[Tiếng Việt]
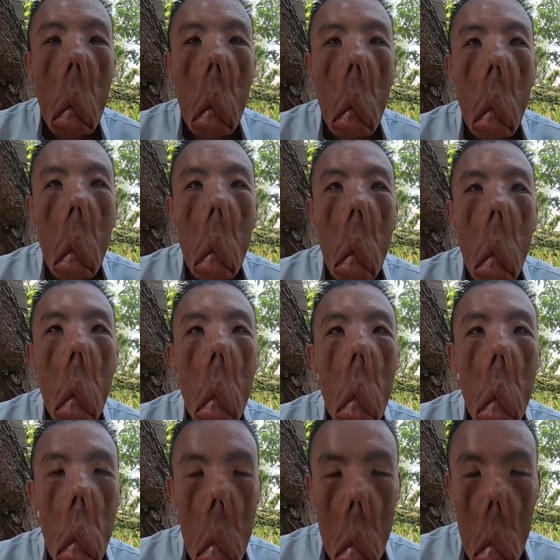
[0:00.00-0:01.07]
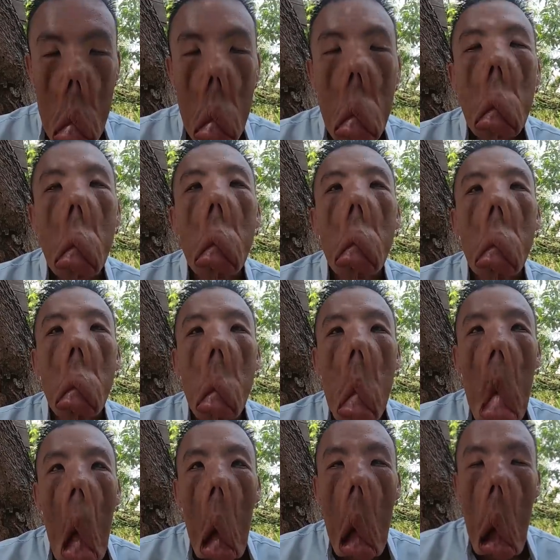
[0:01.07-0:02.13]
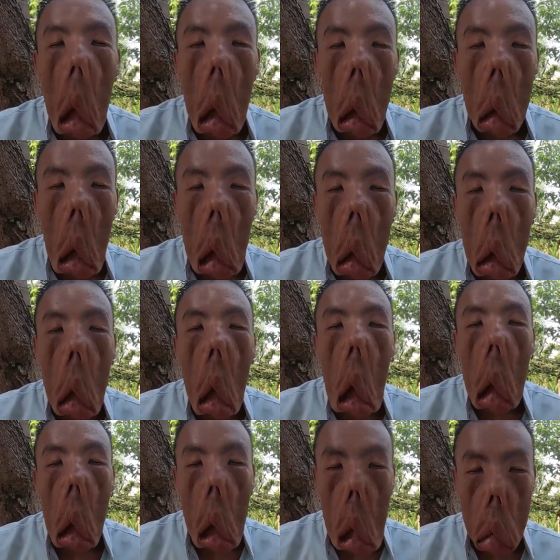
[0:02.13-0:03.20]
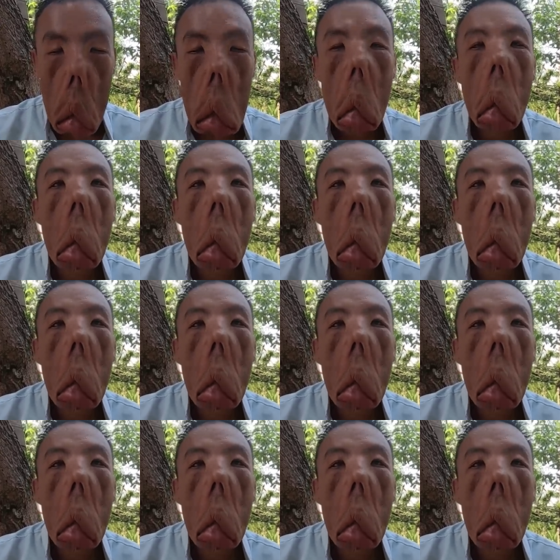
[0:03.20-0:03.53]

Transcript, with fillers: anh đang khóc anh Mến hả à? mỗi lần gặp tôi quá là khóc